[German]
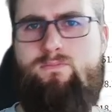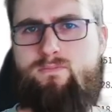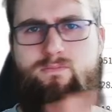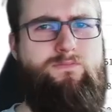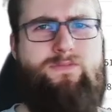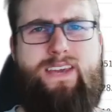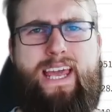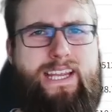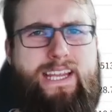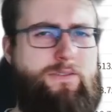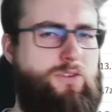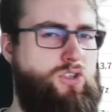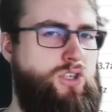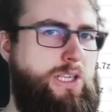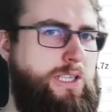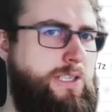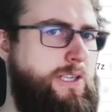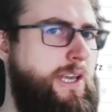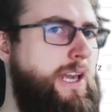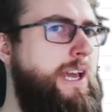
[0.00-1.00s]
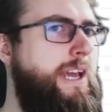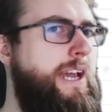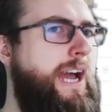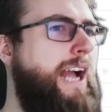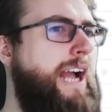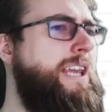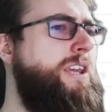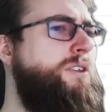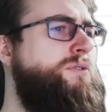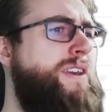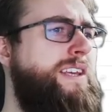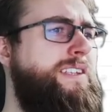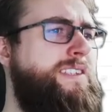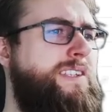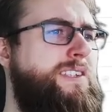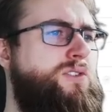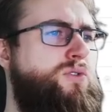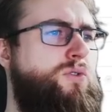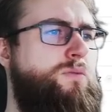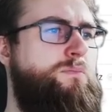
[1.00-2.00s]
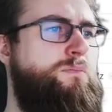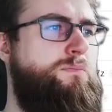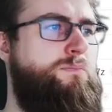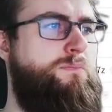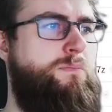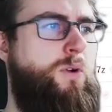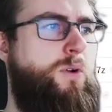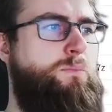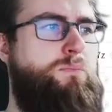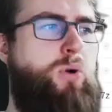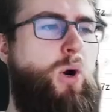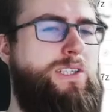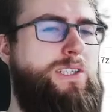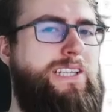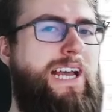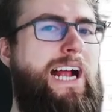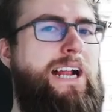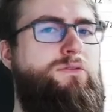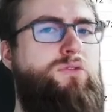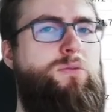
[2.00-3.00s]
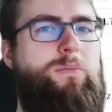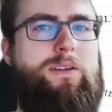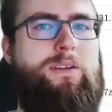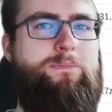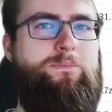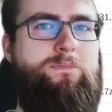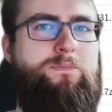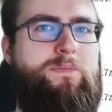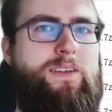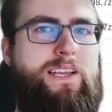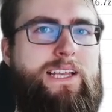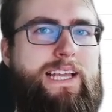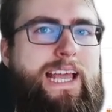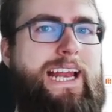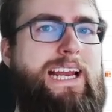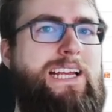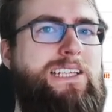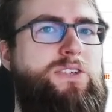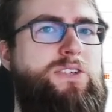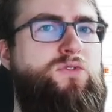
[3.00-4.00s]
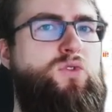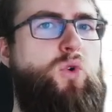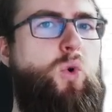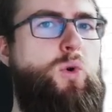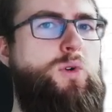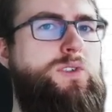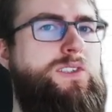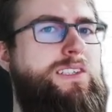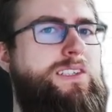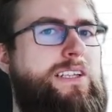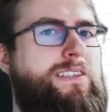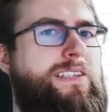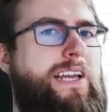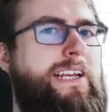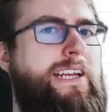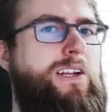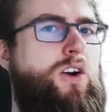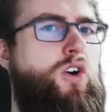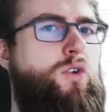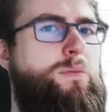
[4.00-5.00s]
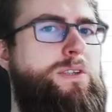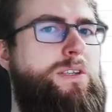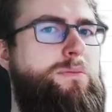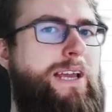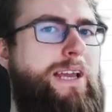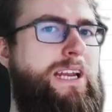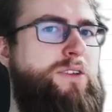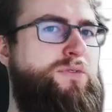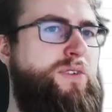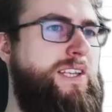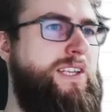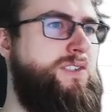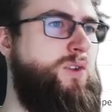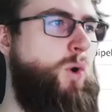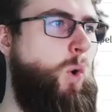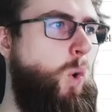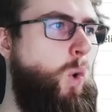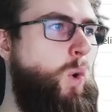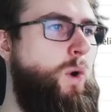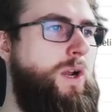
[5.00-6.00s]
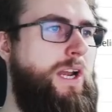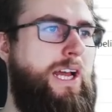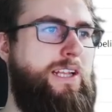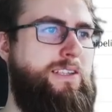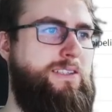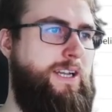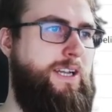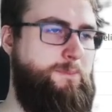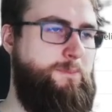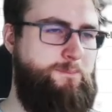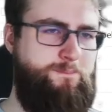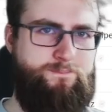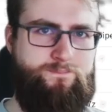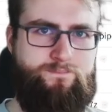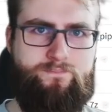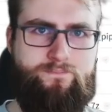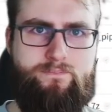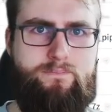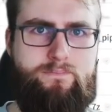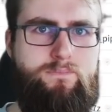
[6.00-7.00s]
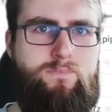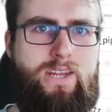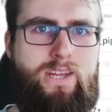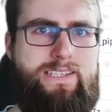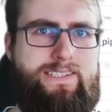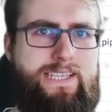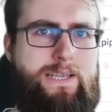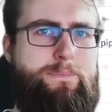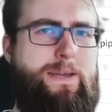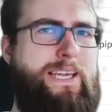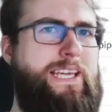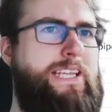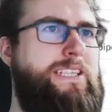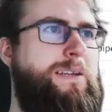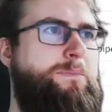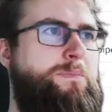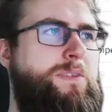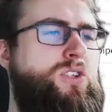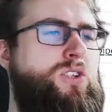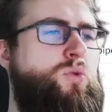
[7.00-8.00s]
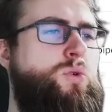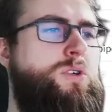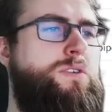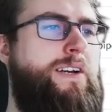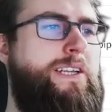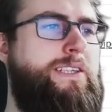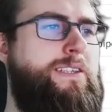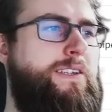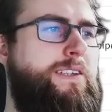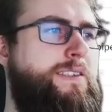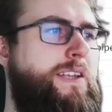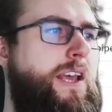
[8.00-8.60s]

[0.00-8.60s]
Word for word: kennt ihr wahrscheinlich. Hugging Face ist so ein Portal, wo man relativ große Dateien auch mit dem LFS hochladen kann. Es geht bei GitHub nicht ohne weiteres.